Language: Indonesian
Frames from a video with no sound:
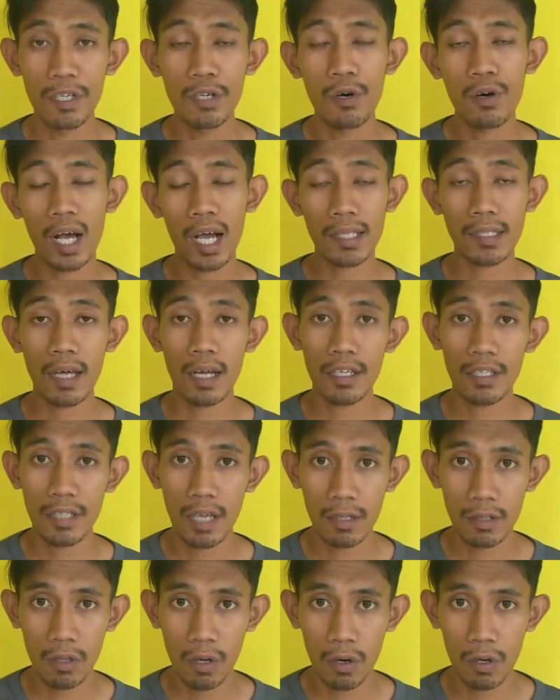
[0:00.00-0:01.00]

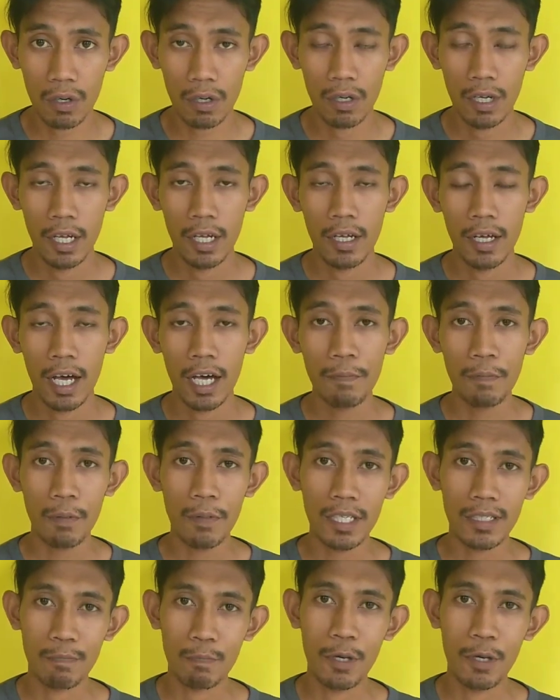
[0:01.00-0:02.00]
biokatalisator. Apa mas